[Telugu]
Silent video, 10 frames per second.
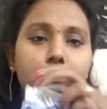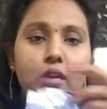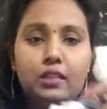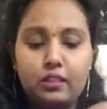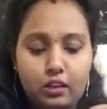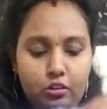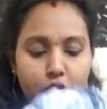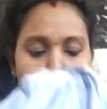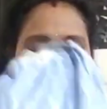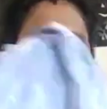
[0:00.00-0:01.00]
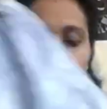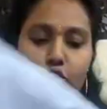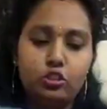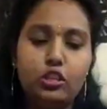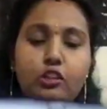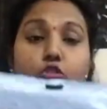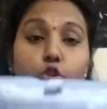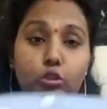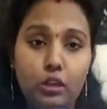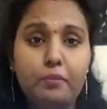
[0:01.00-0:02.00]
మీ అందరికీ కూడా నచ్చుద్దాను
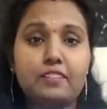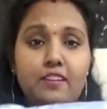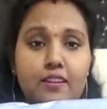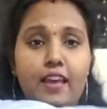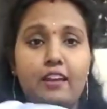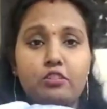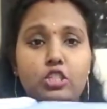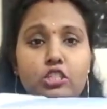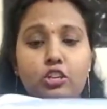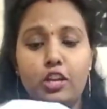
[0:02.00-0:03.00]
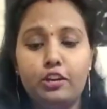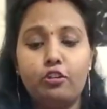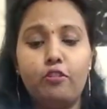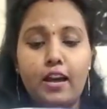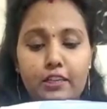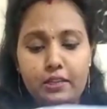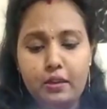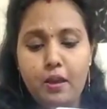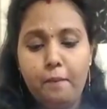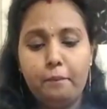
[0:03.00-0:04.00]
చూద్దాం అసలు ఎలా వచ్చిందో ఏంటో క్వాలిటీ
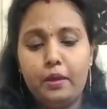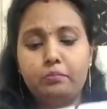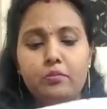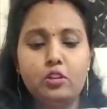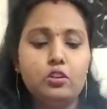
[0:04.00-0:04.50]
మనం